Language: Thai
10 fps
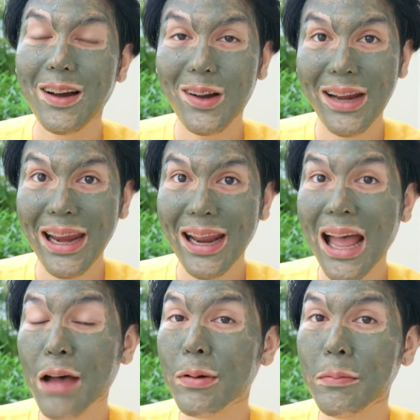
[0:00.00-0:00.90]
โอเคค
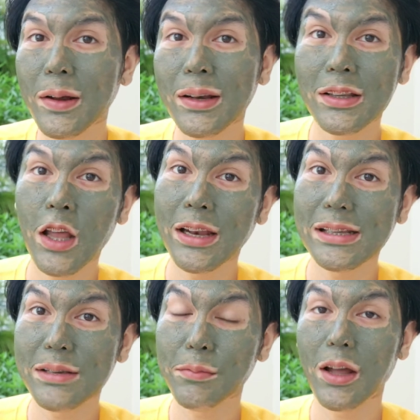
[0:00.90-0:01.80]
รับเพื่อนๆตอนนี้
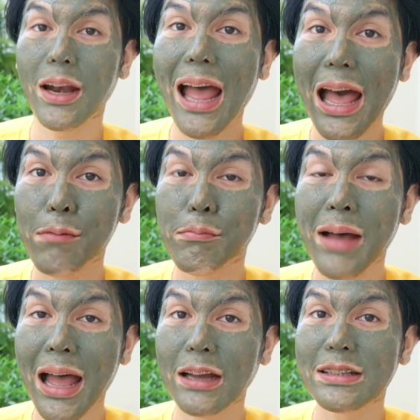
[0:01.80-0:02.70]
เจมก็ทำมาร์ก